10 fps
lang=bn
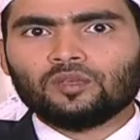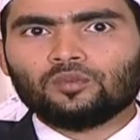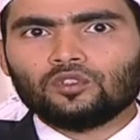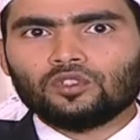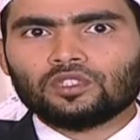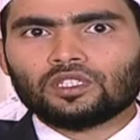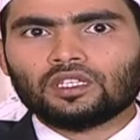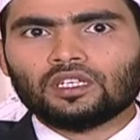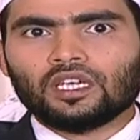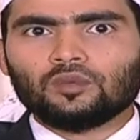মুমিন
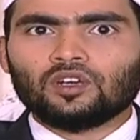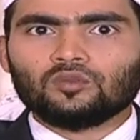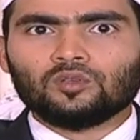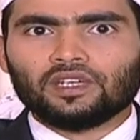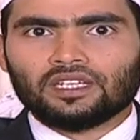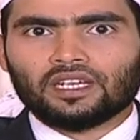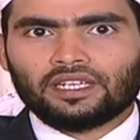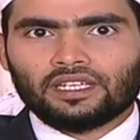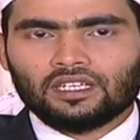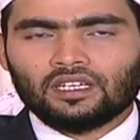পুরুষ এবং
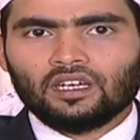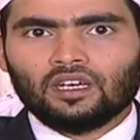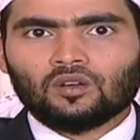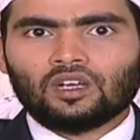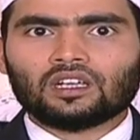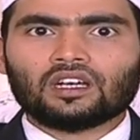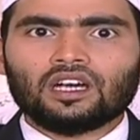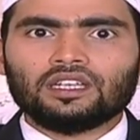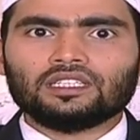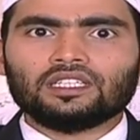মুমিন নারী
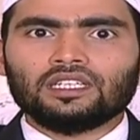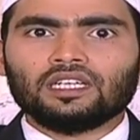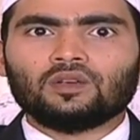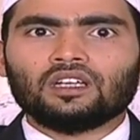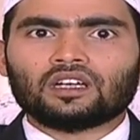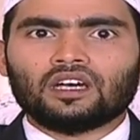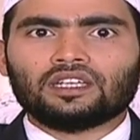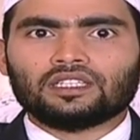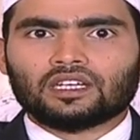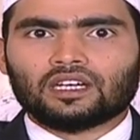ওয়াল কানিতিন ওয়াল